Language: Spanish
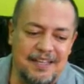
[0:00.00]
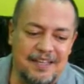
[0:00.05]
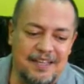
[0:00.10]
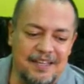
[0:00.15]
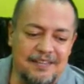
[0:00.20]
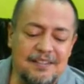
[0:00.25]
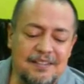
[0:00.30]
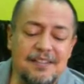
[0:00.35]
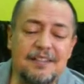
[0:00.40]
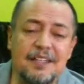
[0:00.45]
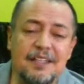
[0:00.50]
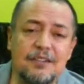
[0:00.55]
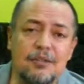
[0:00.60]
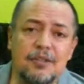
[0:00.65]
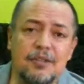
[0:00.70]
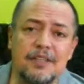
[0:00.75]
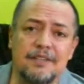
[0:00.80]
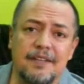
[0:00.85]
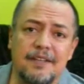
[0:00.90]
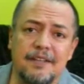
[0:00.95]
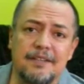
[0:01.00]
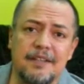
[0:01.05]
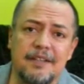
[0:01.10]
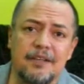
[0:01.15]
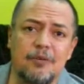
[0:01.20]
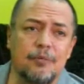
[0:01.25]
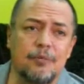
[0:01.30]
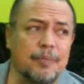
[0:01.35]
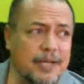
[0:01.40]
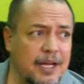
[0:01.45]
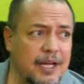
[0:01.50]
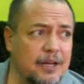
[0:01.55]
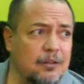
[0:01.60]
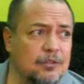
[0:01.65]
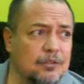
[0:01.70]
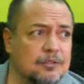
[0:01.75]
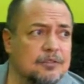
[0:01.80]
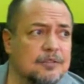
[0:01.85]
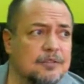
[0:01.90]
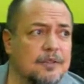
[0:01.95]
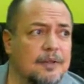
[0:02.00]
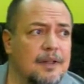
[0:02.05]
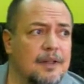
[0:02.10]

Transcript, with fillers: que es el teatro que se hace con becarios.